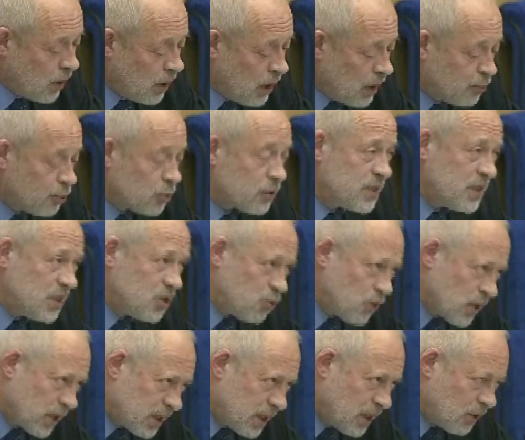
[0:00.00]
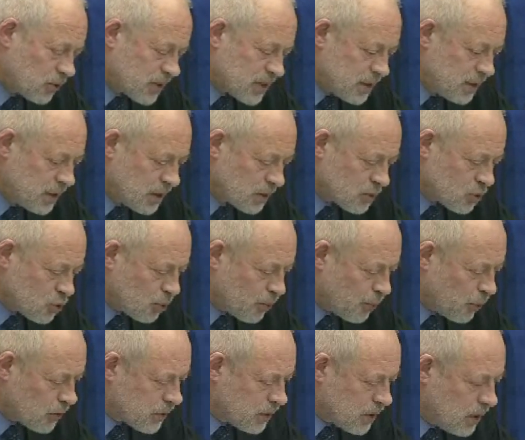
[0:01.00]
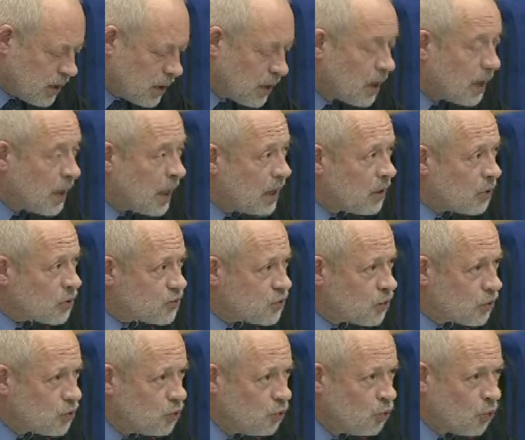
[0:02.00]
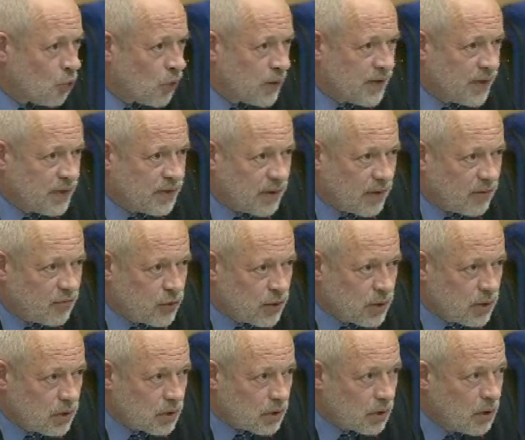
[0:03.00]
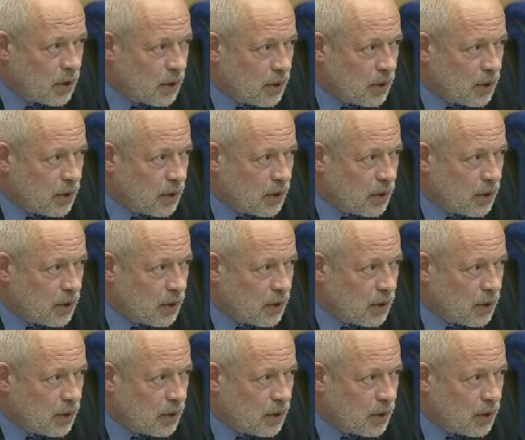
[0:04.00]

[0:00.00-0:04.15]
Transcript: et pour dissuader l'Occident de se porter à leur secours ou d'intervenir.